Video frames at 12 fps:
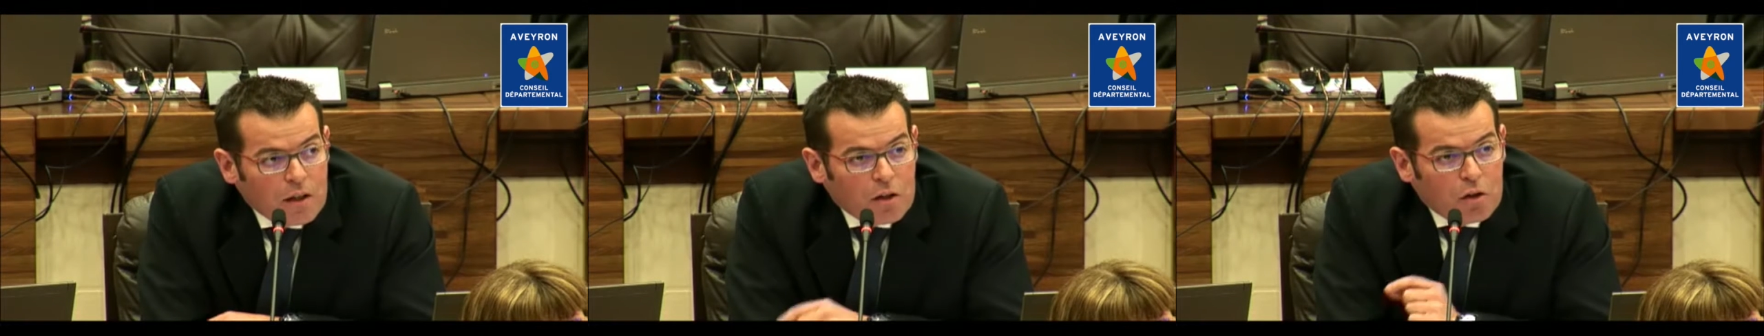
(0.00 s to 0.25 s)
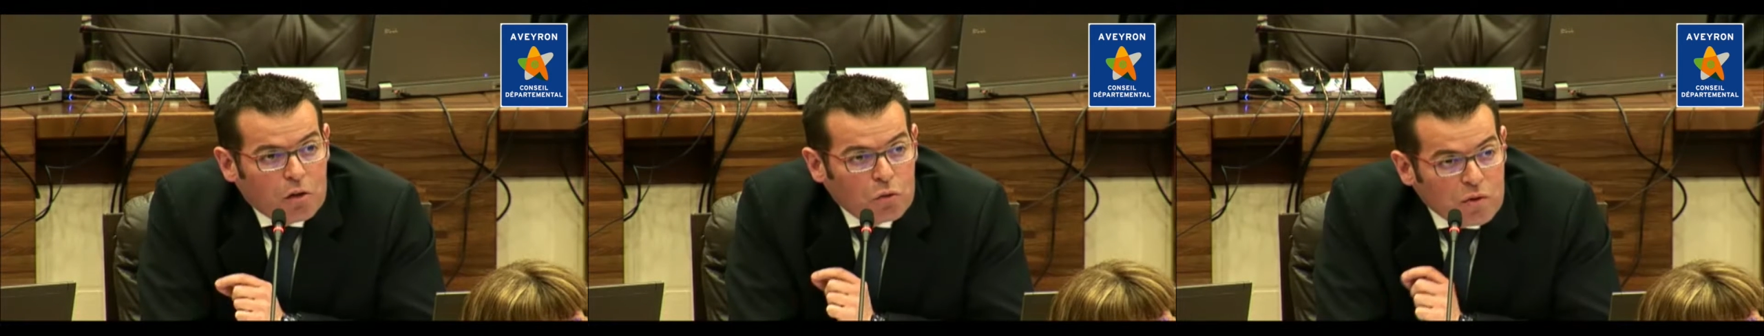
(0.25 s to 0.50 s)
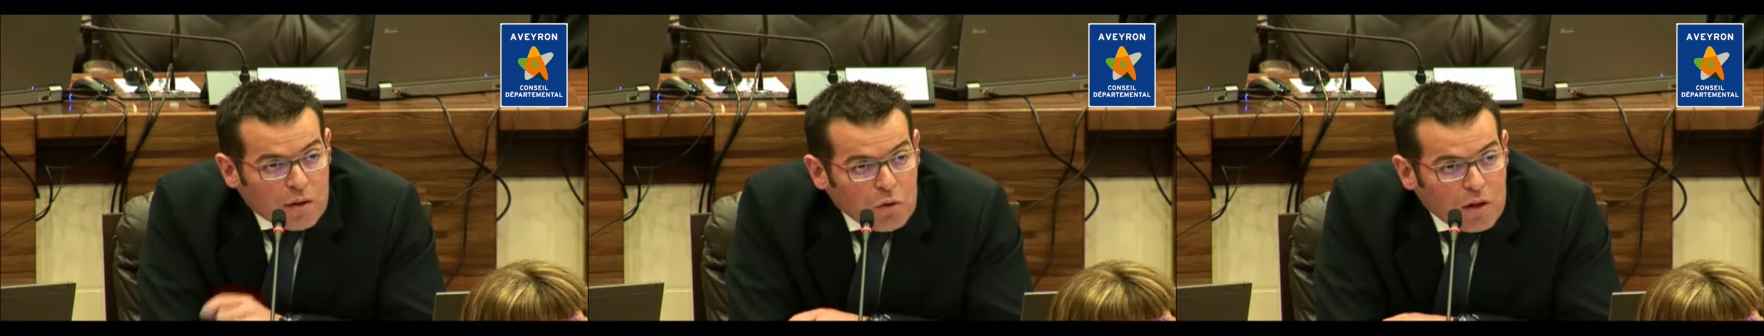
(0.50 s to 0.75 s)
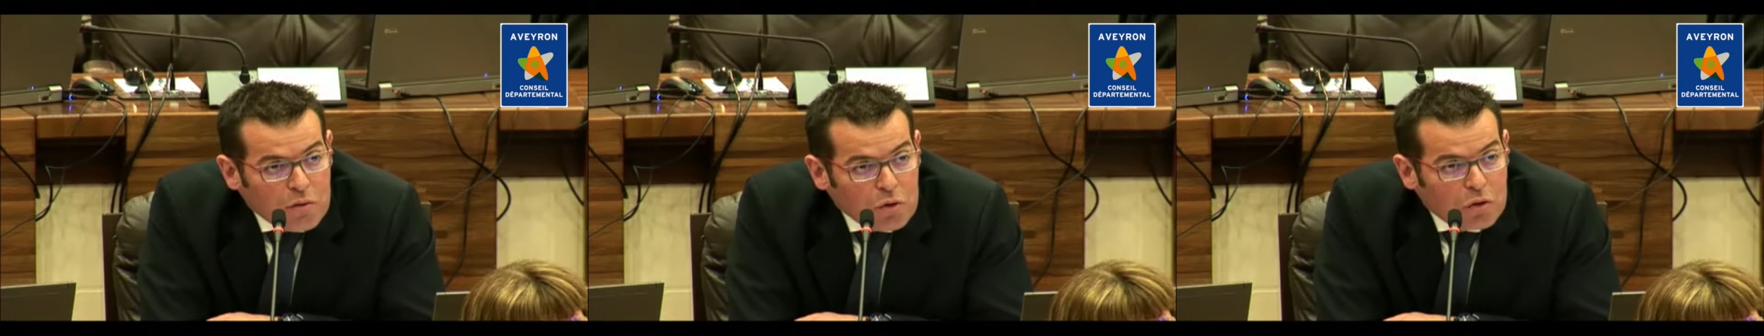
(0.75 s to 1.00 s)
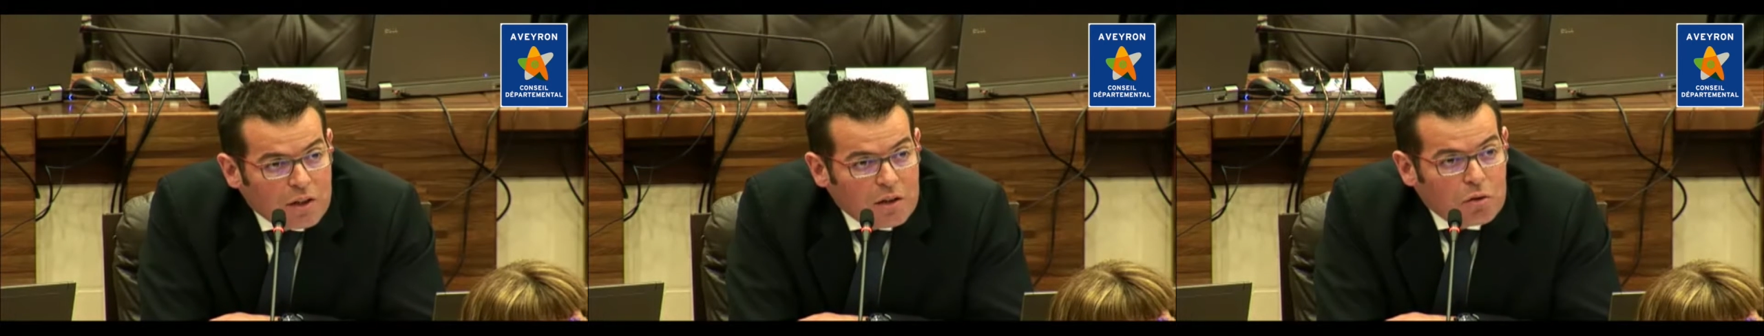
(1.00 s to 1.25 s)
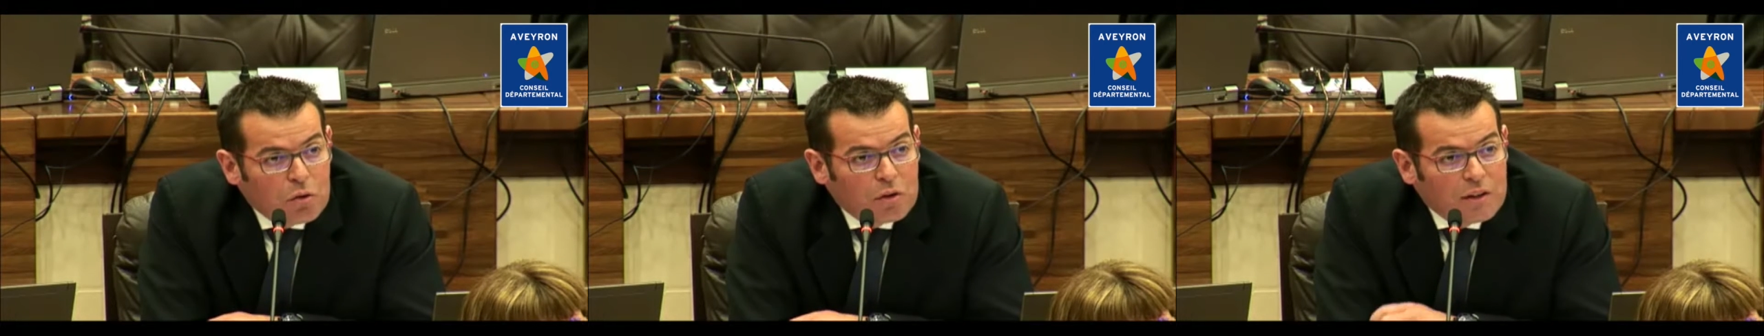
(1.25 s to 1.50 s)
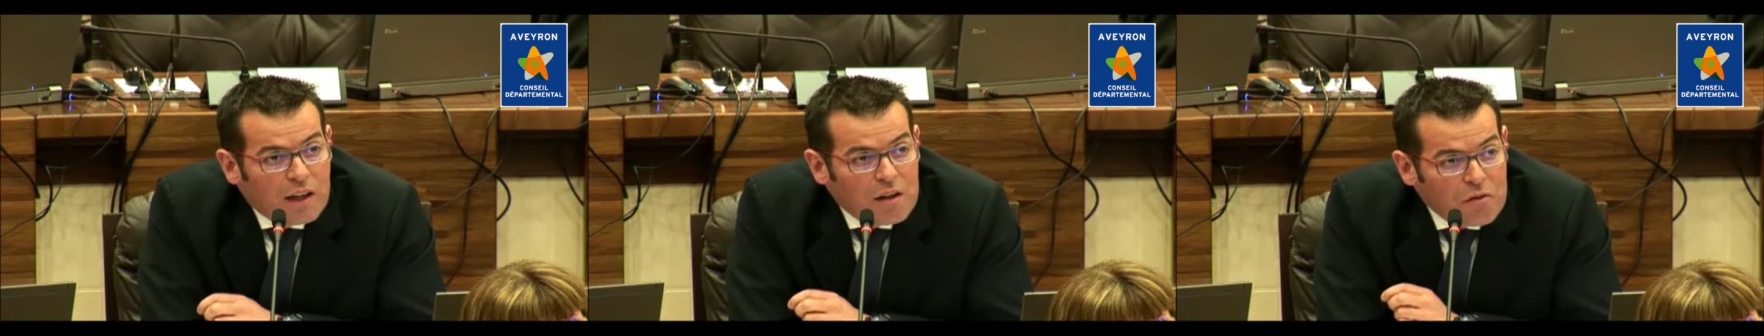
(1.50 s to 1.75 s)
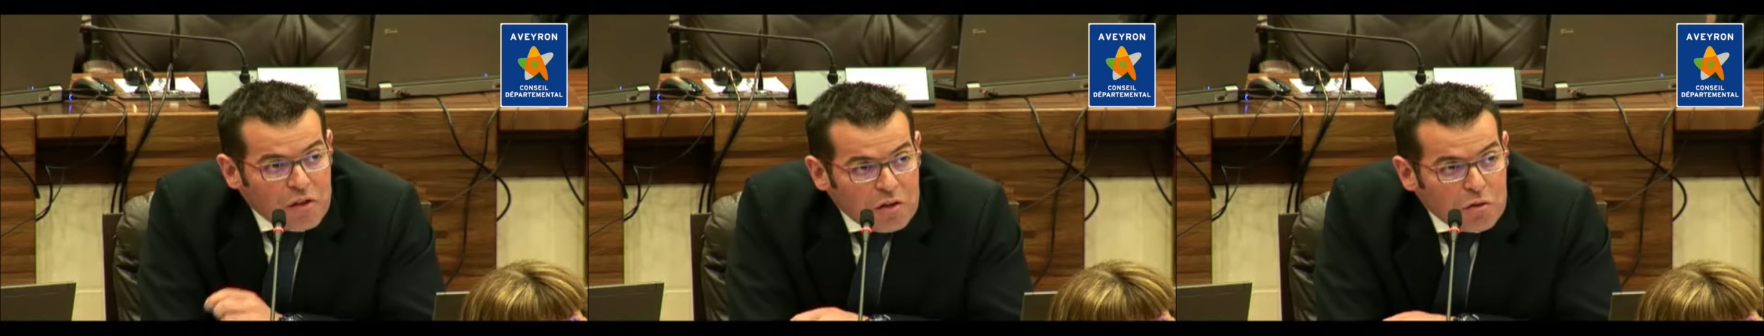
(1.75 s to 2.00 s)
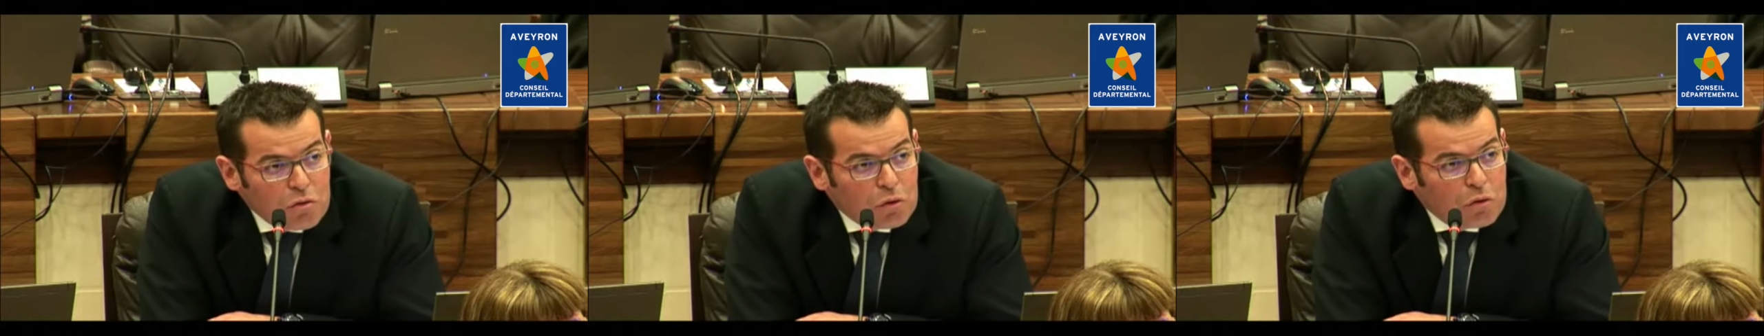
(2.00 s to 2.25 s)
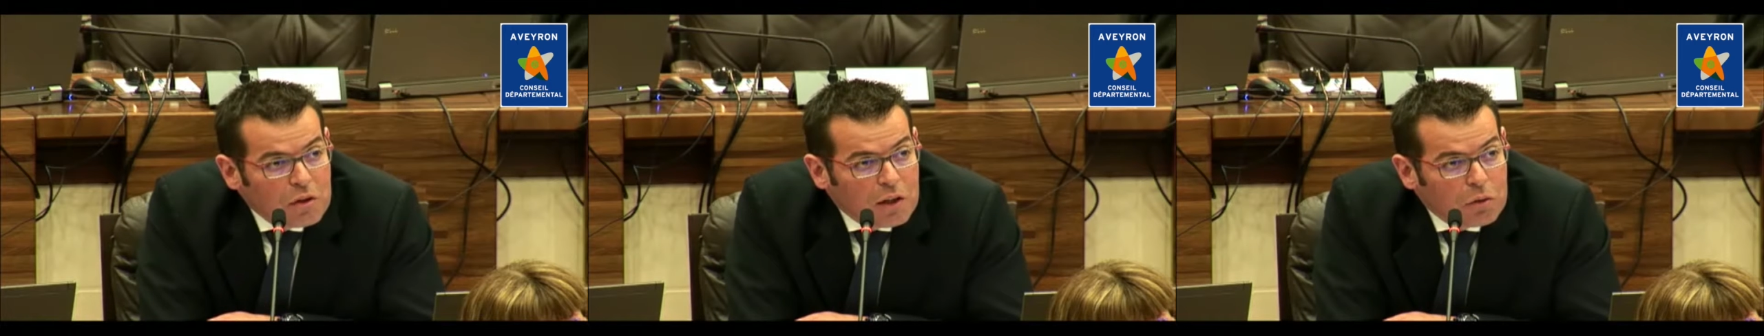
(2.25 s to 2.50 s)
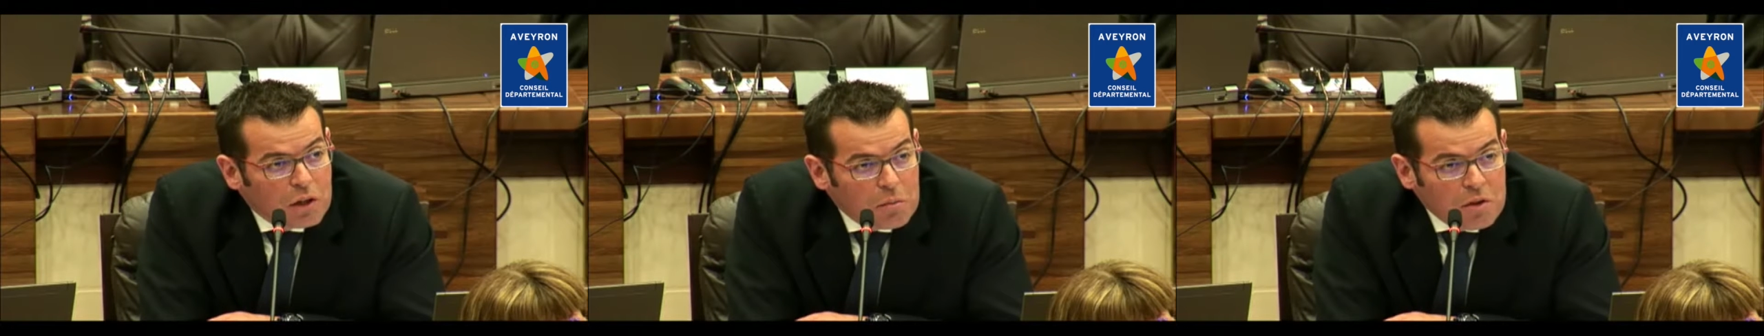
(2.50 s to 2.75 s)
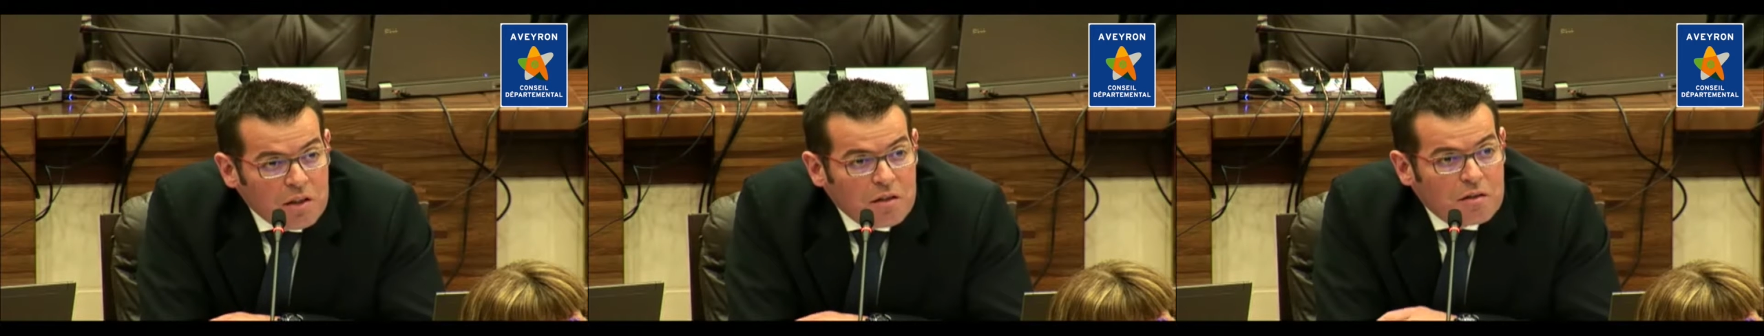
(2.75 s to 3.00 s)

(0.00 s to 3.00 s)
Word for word: Euh, nous avons la volonté d'aller vite sur le très haut débit.